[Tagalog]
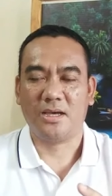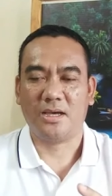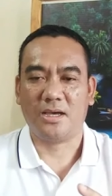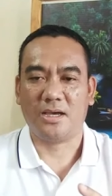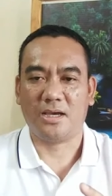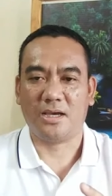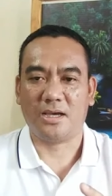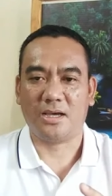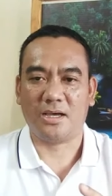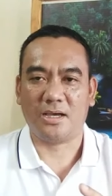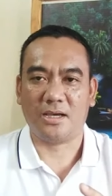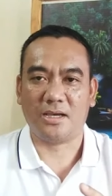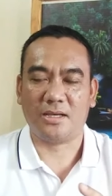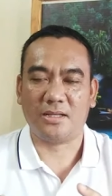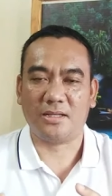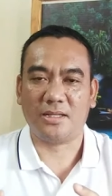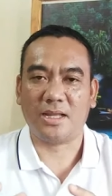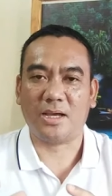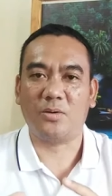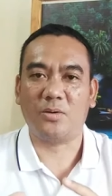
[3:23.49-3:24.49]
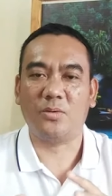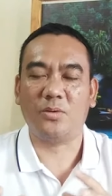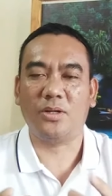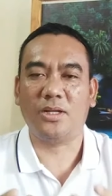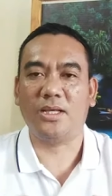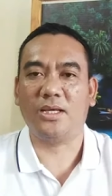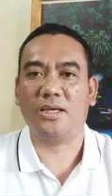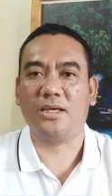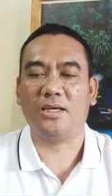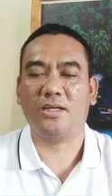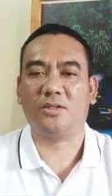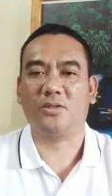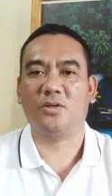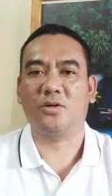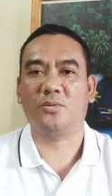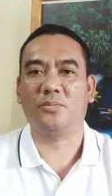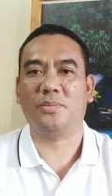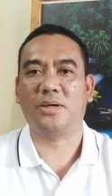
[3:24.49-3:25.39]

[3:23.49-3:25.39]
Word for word: uh, nahuli itong